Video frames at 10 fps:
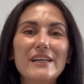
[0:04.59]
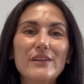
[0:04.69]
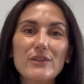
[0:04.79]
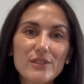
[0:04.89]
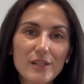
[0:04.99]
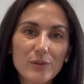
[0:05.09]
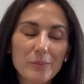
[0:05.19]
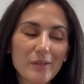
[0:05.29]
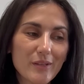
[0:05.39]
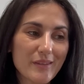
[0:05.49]
Y os traigo un
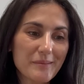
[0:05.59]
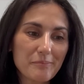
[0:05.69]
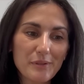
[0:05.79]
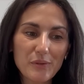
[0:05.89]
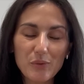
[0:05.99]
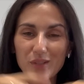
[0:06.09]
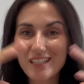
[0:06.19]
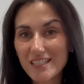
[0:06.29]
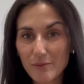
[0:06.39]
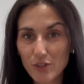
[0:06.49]
vídeo de
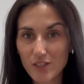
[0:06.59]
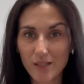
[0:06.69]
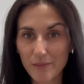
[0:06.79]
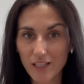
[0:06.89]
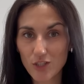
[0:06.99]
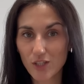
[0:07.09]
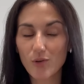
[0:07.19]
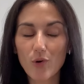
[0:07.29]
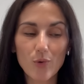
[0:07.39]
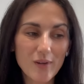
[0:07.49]
productísimos terminados.
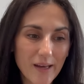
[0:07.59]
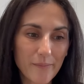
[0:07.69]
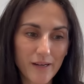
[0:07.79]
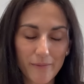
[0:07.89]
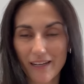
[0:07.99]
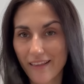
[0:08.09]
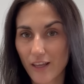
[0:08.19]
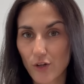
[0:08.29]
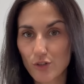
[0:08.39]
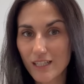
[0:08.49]
Tengo una barbaridad
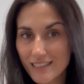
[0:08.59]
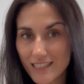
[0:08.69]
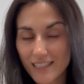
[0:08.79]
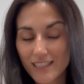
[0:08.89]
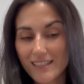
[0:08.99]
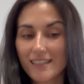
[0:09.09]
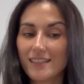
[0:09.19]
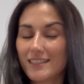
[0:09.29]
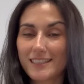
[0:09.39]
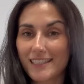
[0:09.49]
de cosas. Así
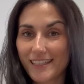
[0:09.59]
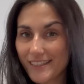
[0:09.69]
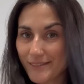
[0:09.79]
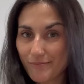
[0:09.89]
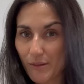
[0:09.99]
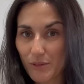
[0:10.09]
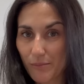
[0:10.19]
pues que nada, vamos a